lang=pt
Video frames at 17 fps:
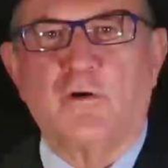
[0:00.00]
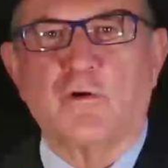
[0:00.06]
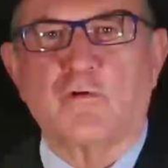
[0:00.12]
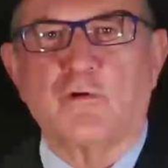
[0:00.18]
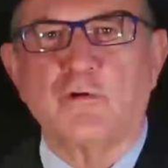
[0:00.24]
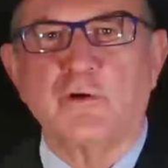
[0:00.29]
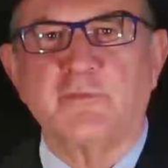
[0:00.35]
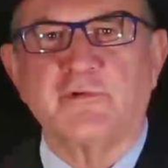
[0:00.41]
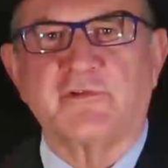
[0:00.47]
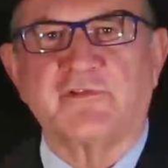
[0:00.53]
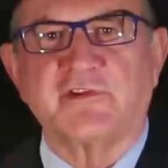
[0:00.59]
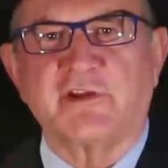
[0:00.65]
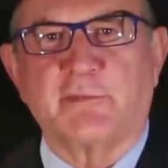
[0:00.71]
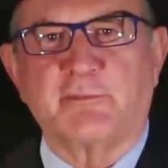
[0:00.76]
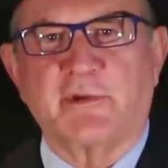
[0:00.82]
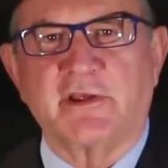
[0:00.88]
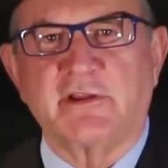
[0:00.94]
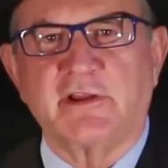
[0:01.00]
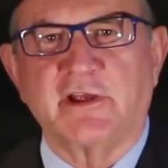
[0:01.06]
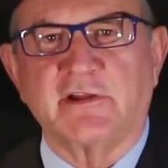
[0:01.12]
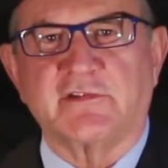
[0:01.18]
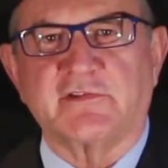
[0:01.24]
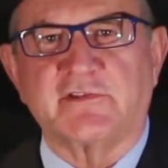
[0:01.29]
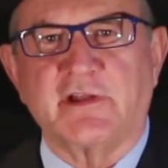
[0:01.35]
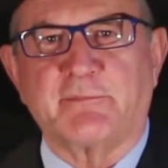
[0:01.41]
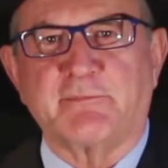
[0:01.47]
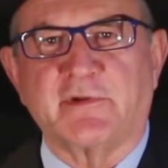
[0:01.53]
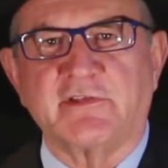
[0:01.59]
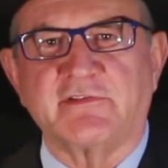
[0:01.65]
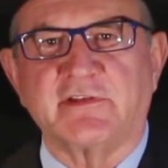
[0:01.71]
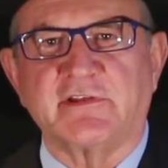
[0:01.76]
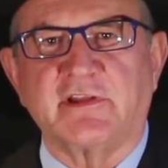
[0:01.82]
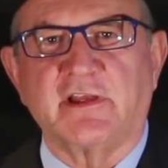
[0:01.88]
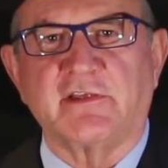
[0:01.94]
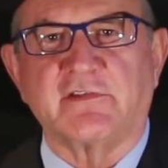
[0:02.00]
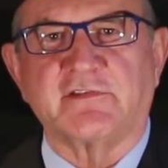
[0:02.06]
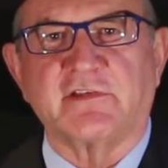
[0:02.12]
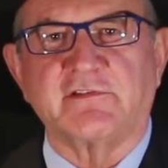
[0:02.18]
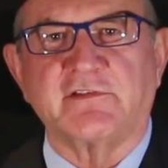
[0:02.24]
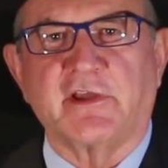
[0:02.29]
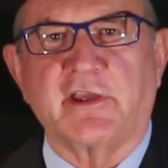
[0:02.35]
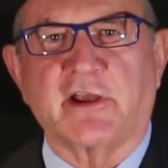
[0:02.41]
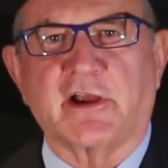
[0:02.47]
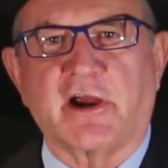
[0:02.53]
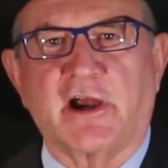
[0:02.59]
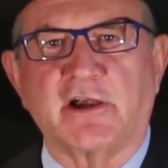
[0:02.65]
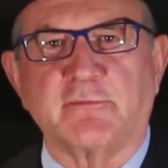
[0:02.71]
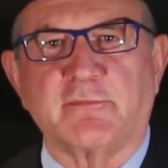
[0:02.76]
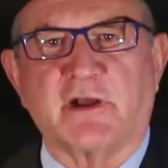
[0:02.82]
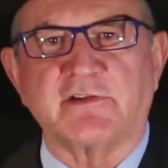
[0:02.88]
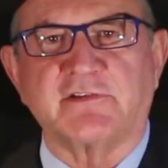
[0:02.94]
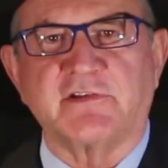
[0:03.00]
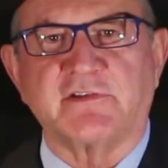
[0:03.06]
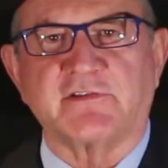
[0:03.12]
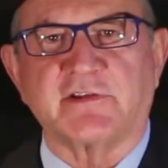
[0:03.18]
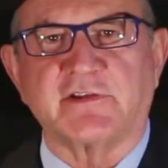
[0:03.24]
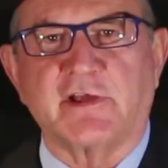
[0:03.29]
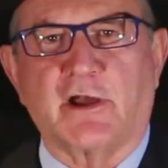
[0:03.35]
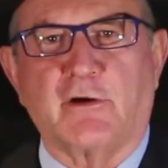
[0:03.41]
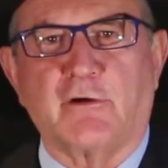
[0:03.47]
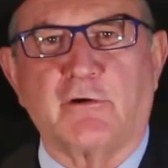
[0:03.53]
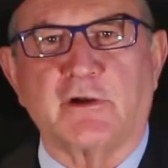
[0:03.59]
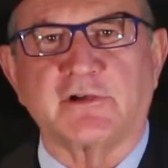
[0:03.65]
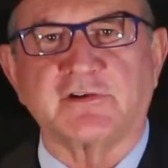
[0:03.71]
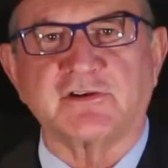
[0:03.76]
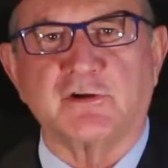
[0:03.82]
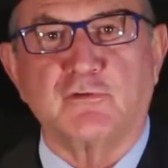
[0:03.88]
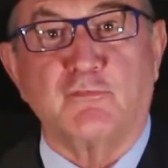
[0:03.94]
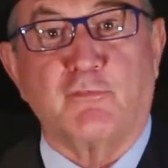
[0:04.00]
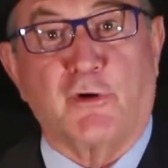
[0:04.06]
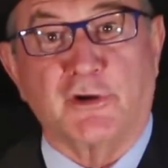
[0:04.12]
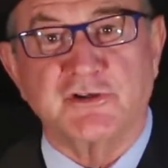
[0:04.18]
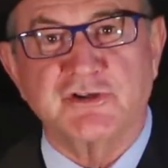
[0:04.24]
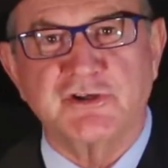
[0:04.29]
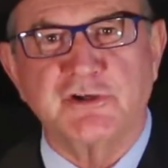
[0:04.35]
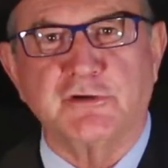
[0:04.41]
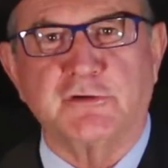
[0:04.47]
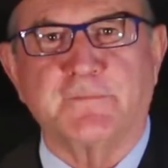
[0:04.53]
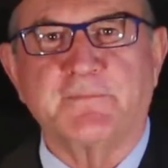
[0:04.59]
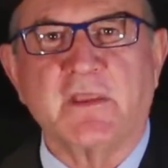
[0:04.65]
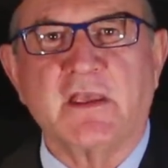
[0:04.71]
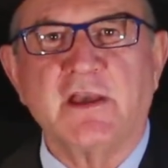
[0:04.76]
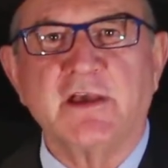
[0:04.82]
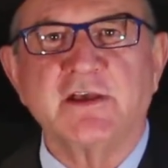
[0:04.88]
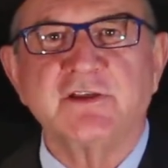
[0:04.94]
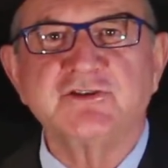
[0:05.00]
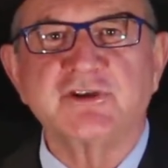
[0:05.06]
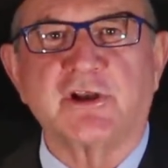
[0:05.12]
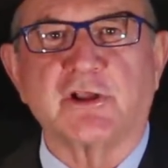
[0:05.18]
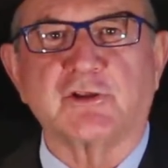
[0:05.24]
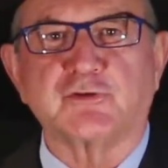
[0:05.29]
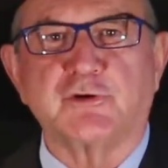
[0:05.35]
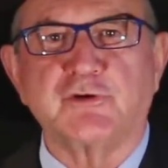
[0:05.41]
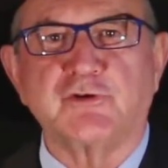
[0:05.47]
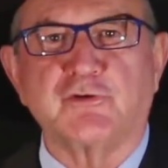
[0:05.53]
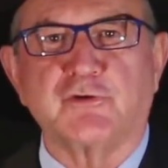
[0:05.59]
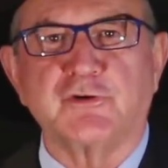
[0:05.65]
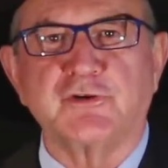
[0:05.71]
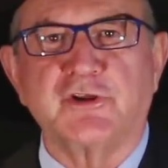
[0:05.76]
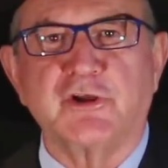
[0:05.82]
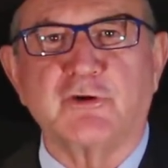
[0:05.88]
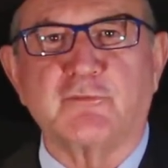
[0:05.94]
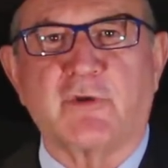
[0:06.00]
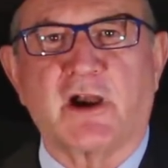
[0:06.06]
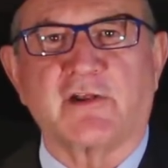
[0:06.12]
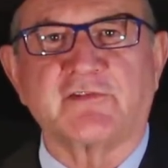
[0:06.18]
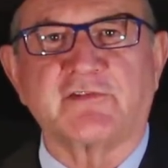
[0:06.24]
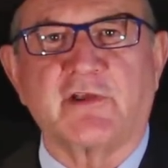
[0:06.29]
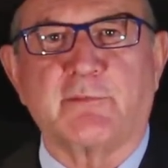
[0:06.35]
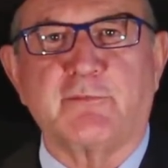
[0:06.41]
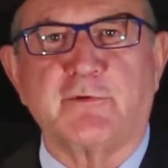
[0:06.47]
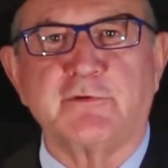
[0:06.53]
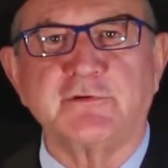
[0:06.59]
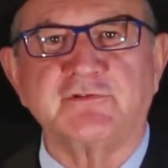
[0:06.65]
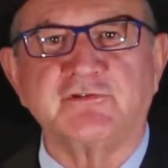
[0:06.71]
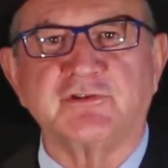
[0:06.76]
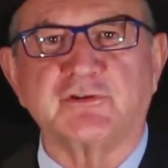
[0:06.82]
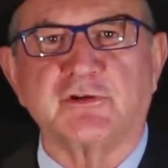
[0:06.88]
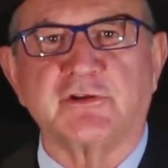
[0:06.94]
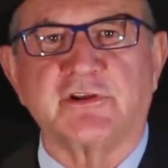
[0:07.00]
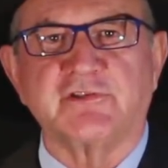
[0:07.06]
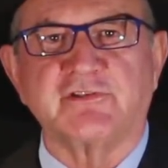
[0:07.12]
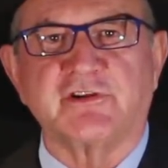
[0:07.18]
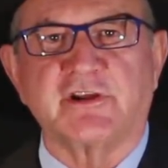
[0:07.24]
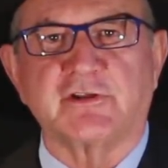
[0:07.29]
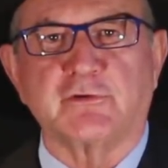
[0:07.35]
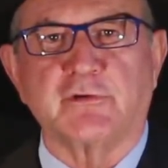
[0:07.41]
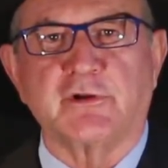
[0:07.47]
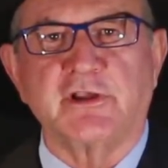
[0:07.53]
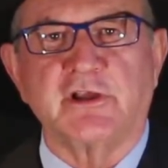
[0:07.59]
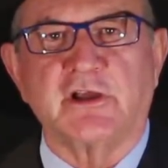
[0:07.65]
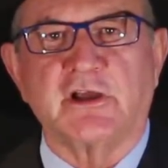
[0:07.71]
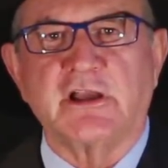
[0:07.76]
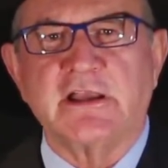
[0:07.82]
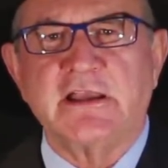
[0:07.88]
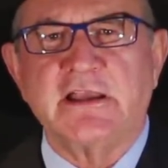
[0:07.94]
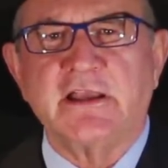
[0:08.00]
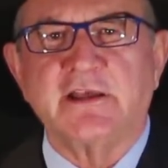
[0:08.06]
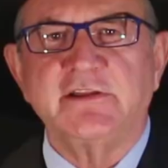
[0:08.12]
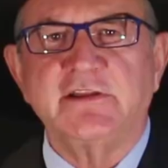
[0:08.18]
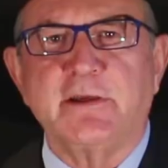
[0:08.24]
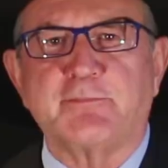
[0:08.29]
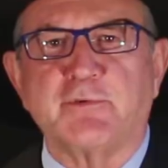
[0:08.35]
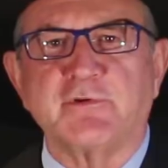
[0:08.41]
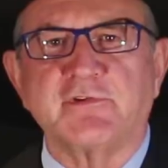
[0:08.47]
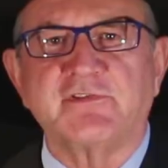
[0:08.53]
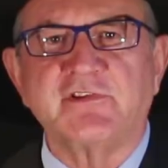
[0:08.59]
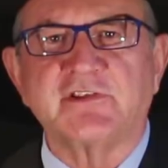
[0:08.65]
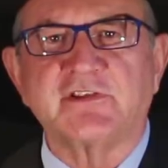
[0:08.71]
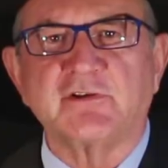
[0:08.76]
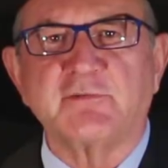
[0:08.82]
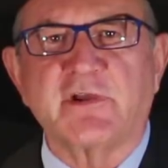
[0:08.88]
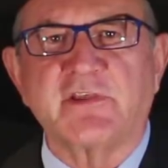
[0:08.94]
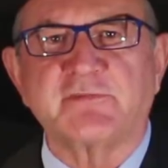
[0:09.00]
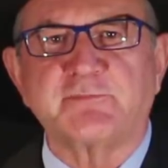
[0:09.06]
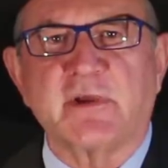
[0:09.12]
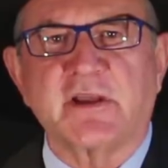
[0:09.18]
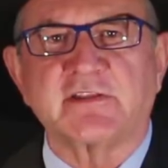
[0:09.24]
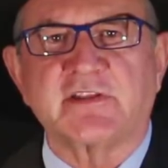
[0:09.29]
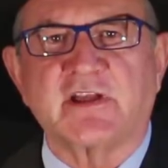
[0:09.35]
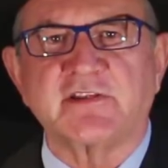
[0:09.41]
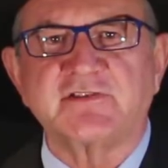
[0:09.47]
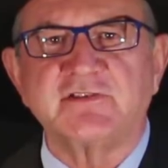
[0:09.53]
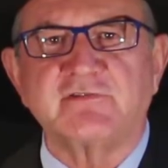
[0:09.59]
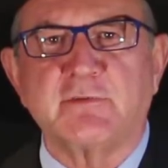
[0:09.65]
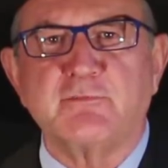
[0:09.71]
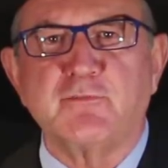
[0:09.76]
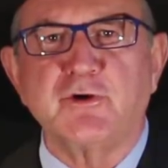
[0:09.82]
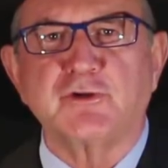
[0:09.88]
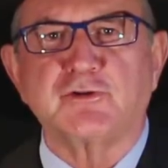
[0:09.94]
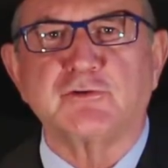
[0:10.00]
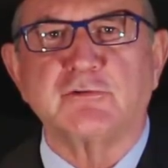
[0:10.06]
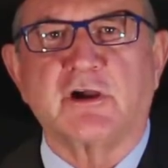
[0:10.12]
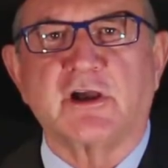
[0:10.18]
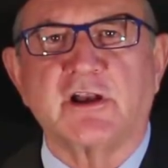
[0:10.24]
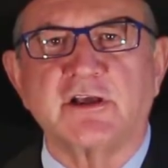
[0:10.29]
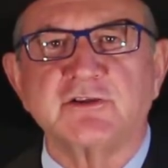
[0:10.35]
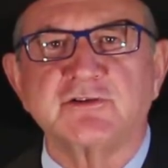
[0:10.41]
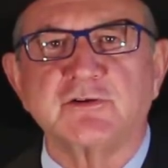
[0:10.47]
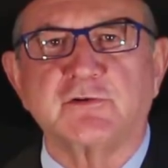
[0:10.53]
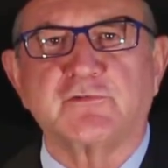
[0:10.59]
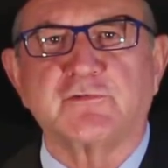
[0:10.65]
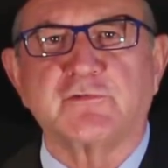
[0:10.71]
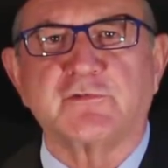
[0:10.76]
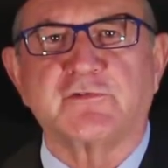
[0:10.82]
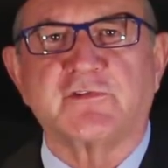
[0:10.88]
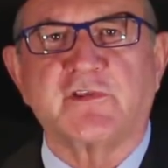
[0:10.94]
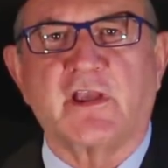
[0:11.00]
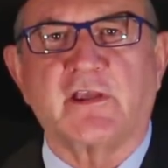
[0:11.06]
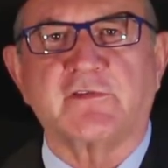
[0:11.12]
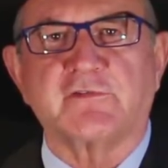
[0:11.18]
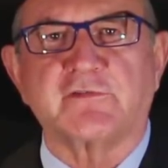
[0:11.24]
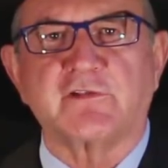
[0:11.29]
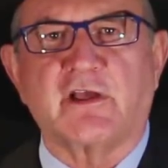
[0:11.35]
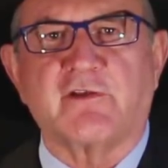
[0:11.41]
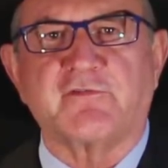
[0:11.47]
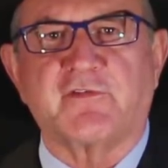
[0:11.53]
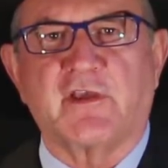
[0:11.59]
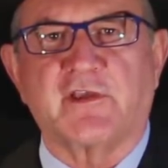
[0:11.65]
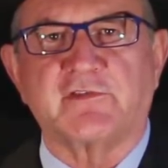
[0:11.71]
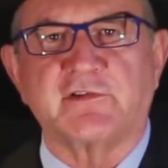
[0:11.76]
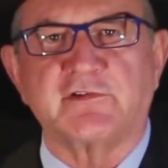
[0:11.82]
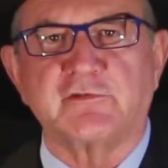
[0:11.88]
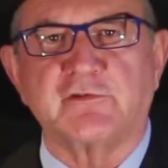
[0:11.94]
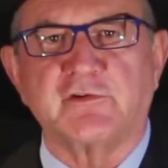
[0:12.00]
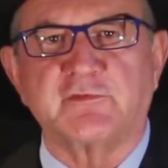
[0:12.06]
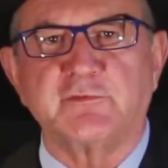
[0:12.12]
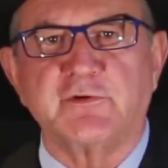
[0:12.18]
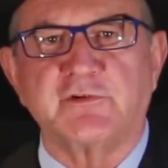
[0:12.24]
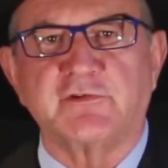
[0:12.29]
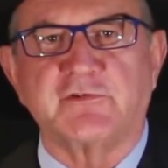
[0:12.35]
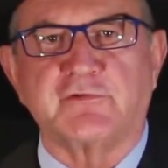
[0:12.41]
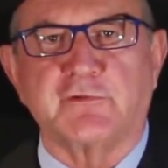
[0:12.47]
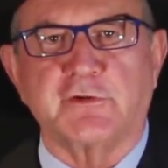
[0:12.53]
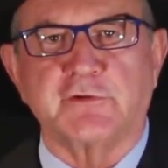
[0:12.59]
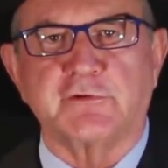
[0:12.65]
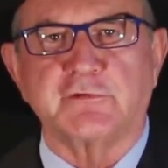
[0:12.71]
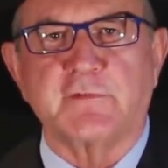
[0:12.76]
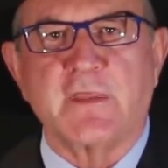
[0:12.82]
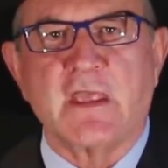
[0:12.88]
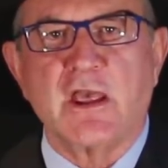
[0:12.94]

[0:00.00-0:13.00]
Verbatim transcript: O Clube dos Independentes, na presidência de Ricardo Batista da Rocha, o Bodinho, diretor de rodeio Marcos Abud e toda a diretoria, depositam uma expectativa muito grande no sucesso da festa de 2018,